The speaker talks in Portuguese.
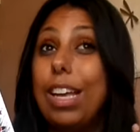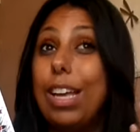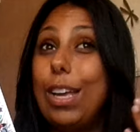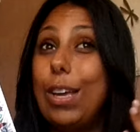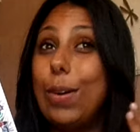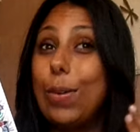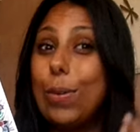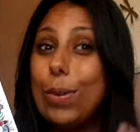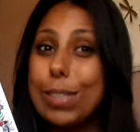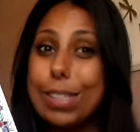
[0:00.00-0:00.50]

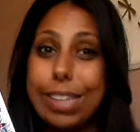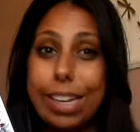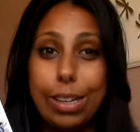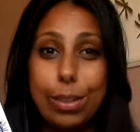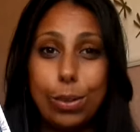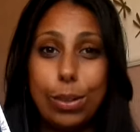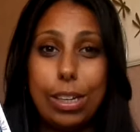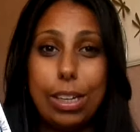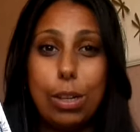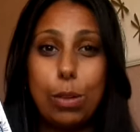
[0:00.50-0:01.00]
Eu gostei
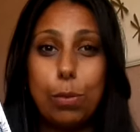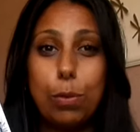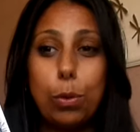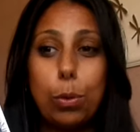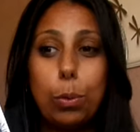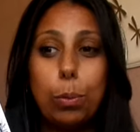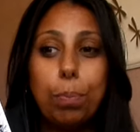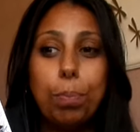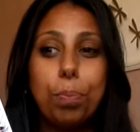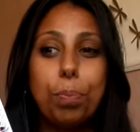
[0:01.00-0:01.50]
do
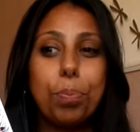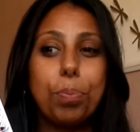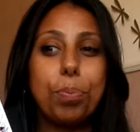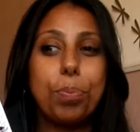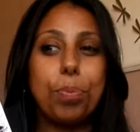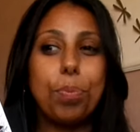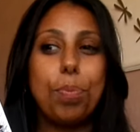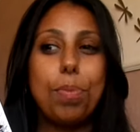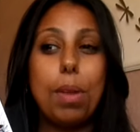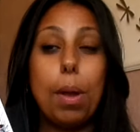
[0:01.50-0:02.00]
livro,
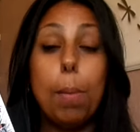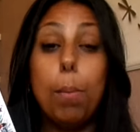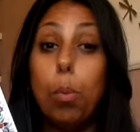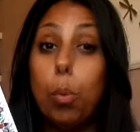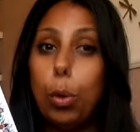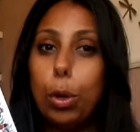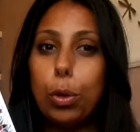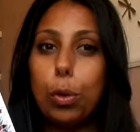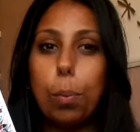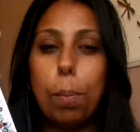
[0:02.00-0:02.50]

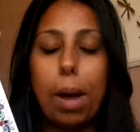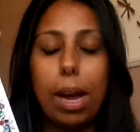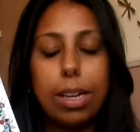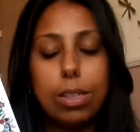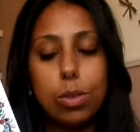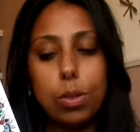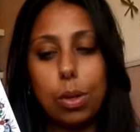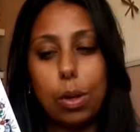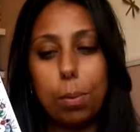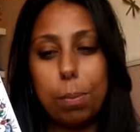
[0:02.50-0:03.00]
muito
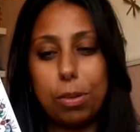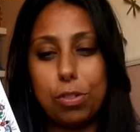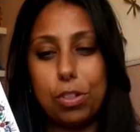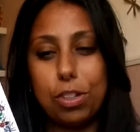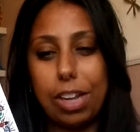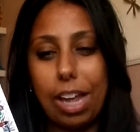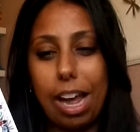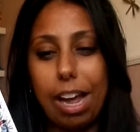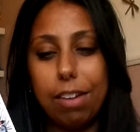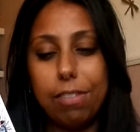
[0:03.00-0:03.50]
mais do que eu
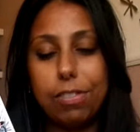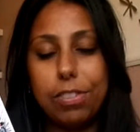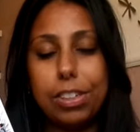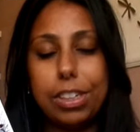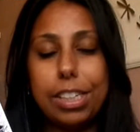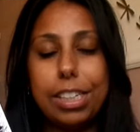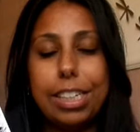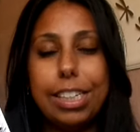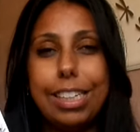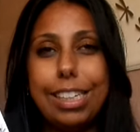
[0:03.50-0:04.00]

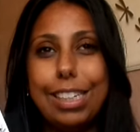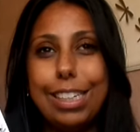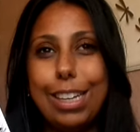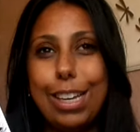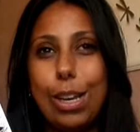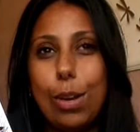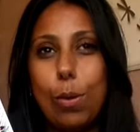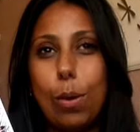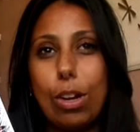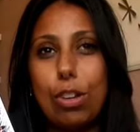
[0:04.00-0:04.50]
imaginava e
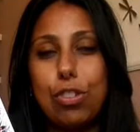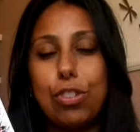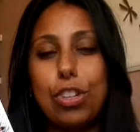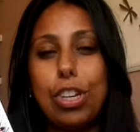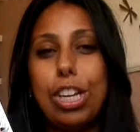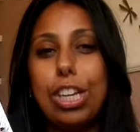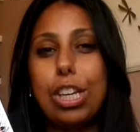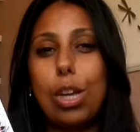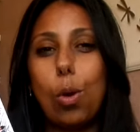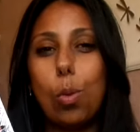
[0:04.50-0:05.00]
eu
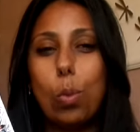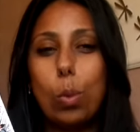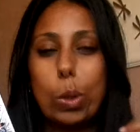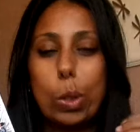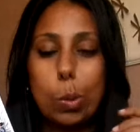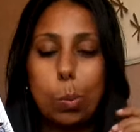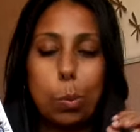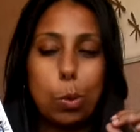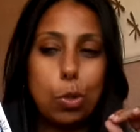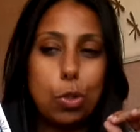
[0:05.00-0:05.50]
achei que
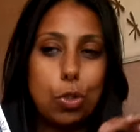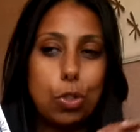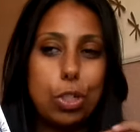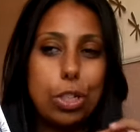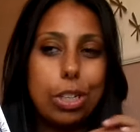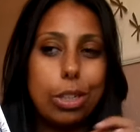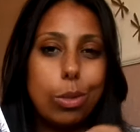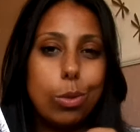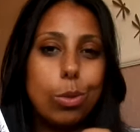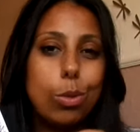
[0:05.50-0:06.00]
alguns
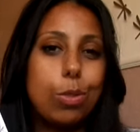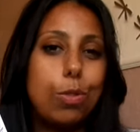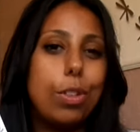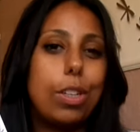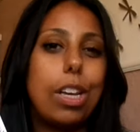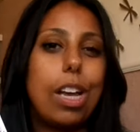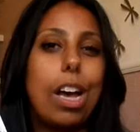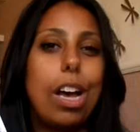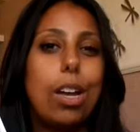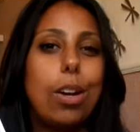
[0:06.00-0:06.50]
pontinhos
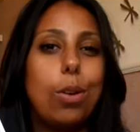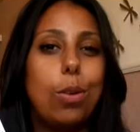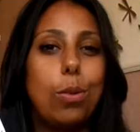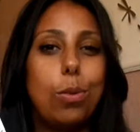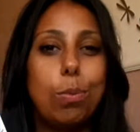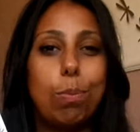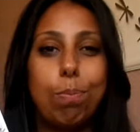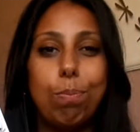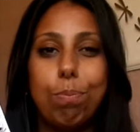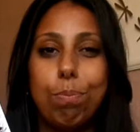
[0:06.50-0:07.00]

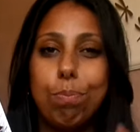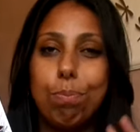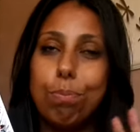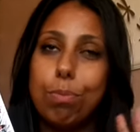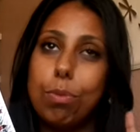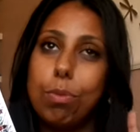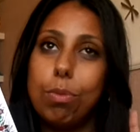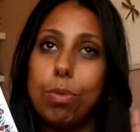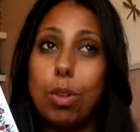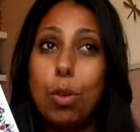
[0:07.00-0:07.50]
ficaram
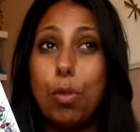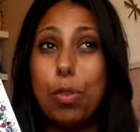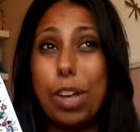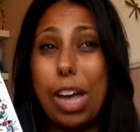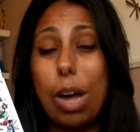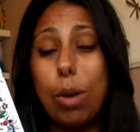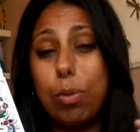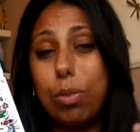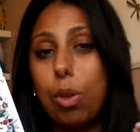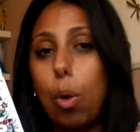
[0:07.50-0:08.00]
não
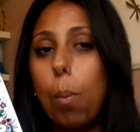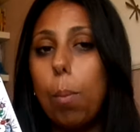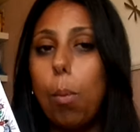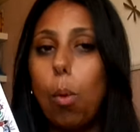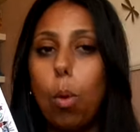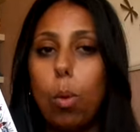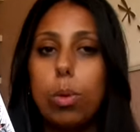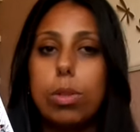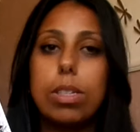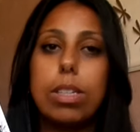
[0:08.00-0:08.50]
ficaram tão
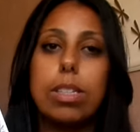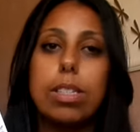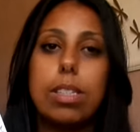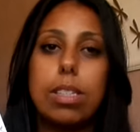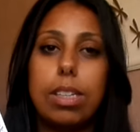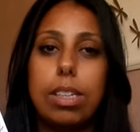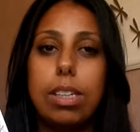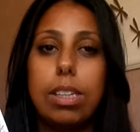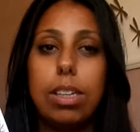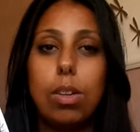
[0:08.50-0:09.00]
bons
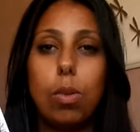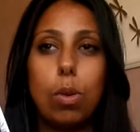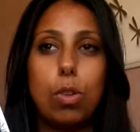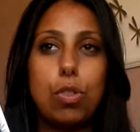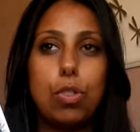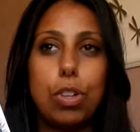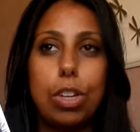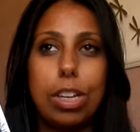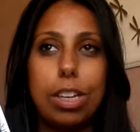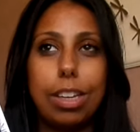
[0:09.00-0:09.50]
assim, eu
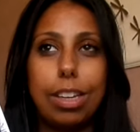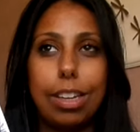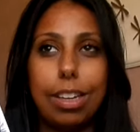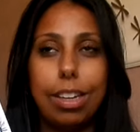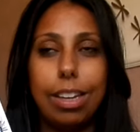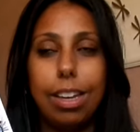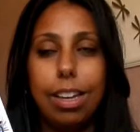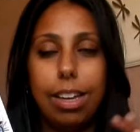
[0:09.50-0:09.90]
achei que